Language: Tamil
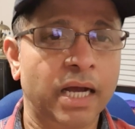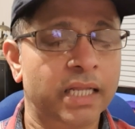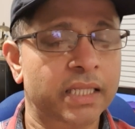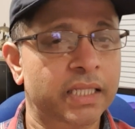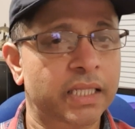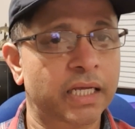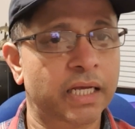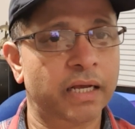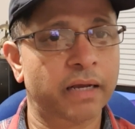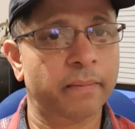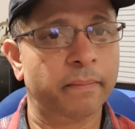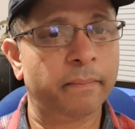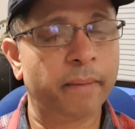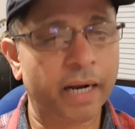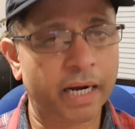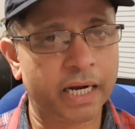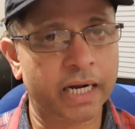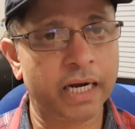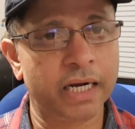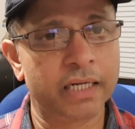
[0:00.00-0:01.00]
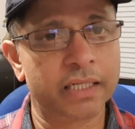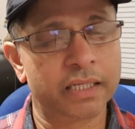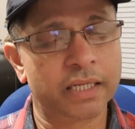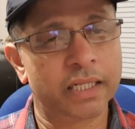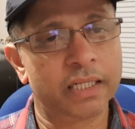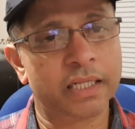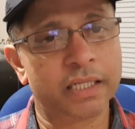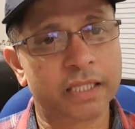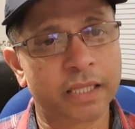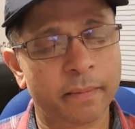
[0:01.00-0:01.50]
அந்த மக்கள்
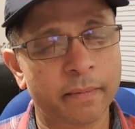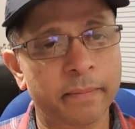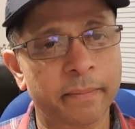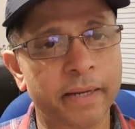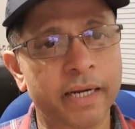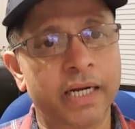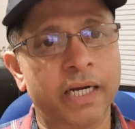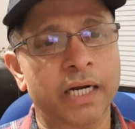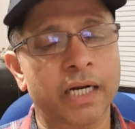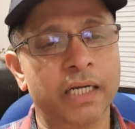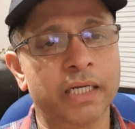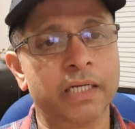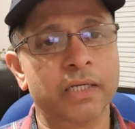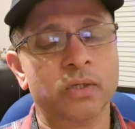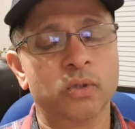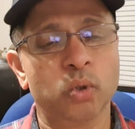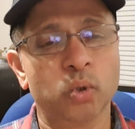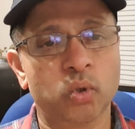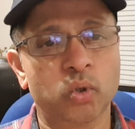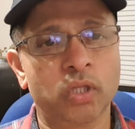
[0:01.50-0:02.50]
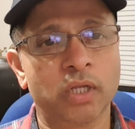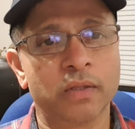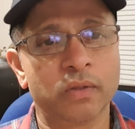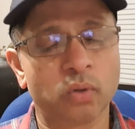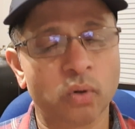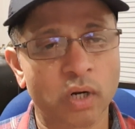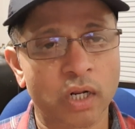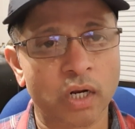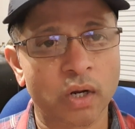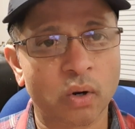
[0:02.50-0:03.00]
அந்த தமிழ் மக்களுக்கு யுத்தம்
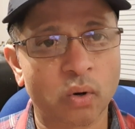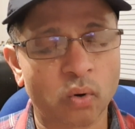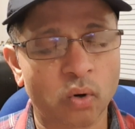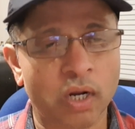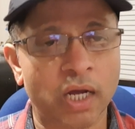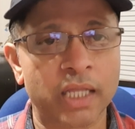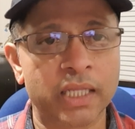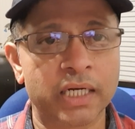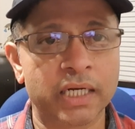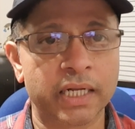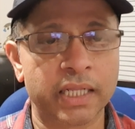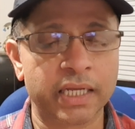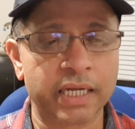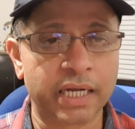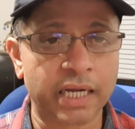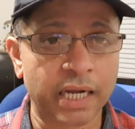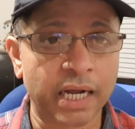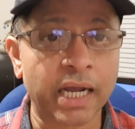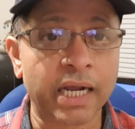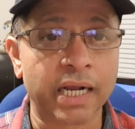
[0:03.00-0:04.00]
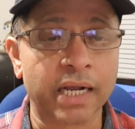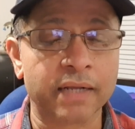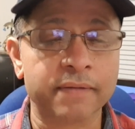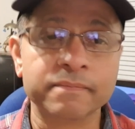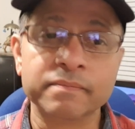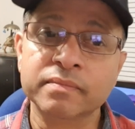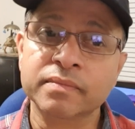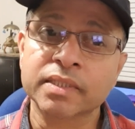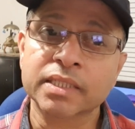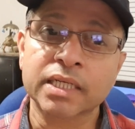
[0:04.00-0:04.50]
தொடரக்கூடாதுன்றதுக்காக
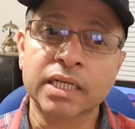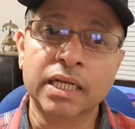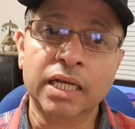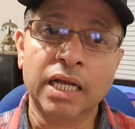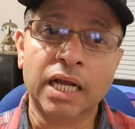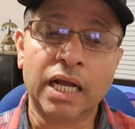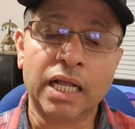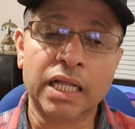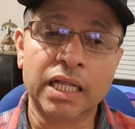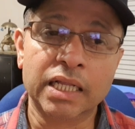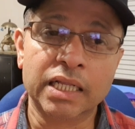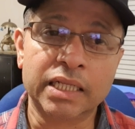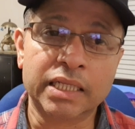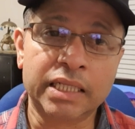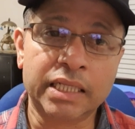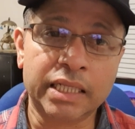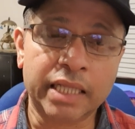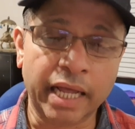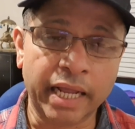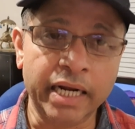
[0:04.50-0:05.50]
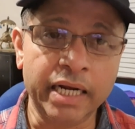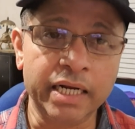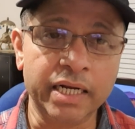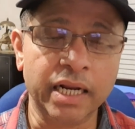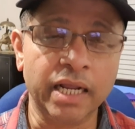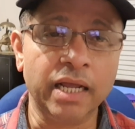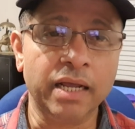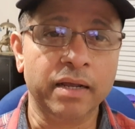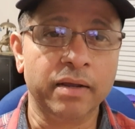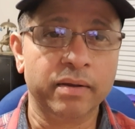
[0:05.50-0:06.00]
அது தன்ற
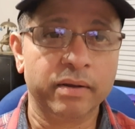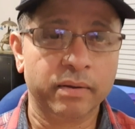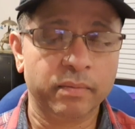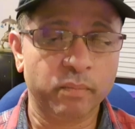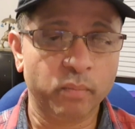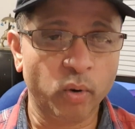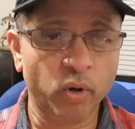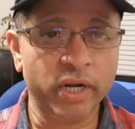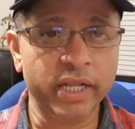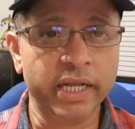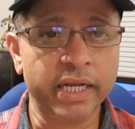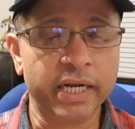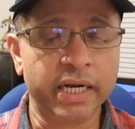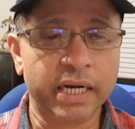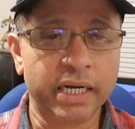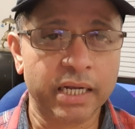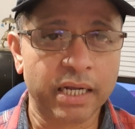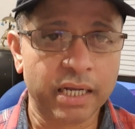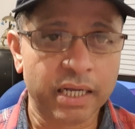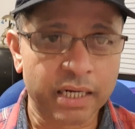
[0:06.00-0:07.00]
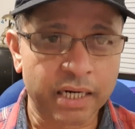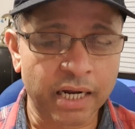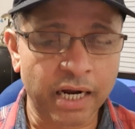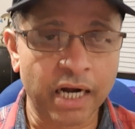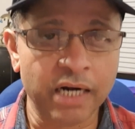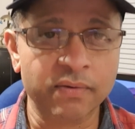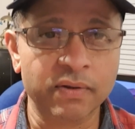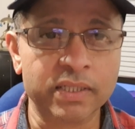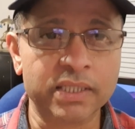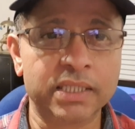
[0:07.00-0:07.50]
பொடி
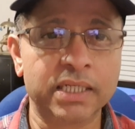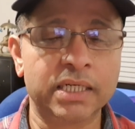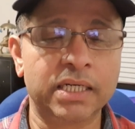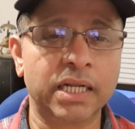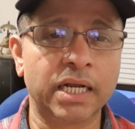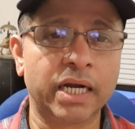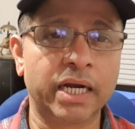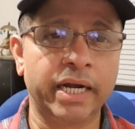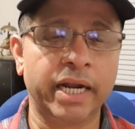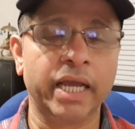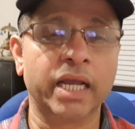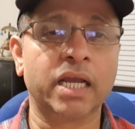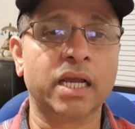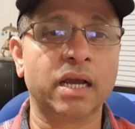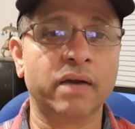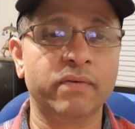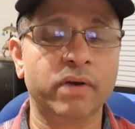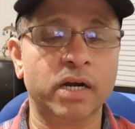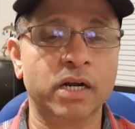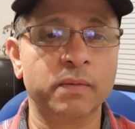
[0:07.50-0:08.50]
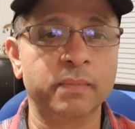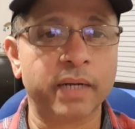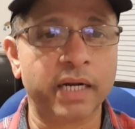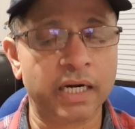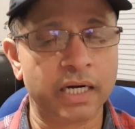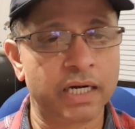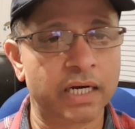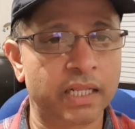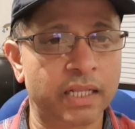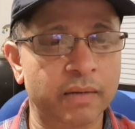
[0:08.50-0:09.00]
இராணுவத்திட்ட கிடைக்க வேணும்
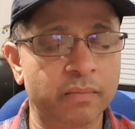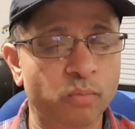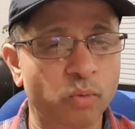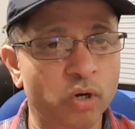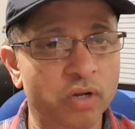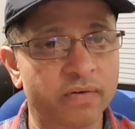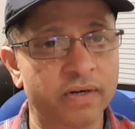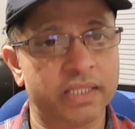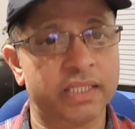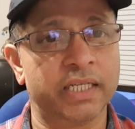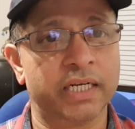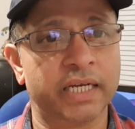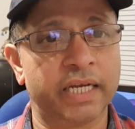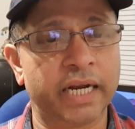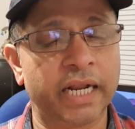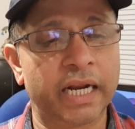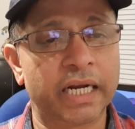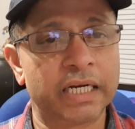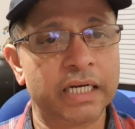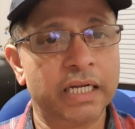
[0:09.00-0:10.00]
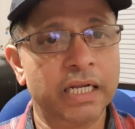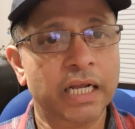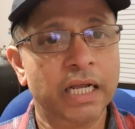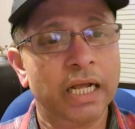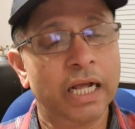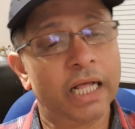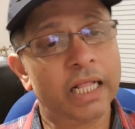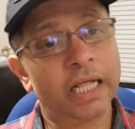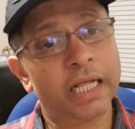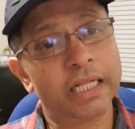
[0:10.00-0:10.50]
என்றதை முடிவெடுத்திருக்கிறார்
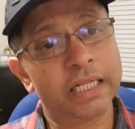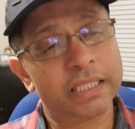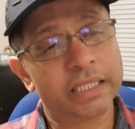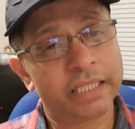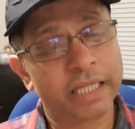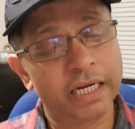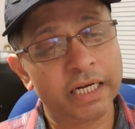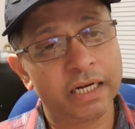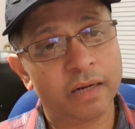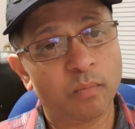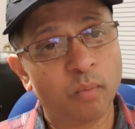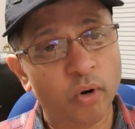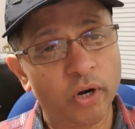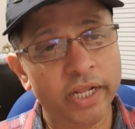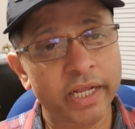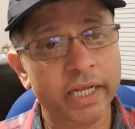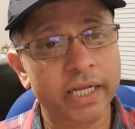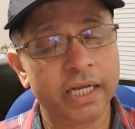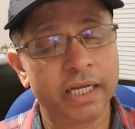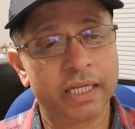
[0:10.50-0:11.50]
அதாவது தன்ற பொடி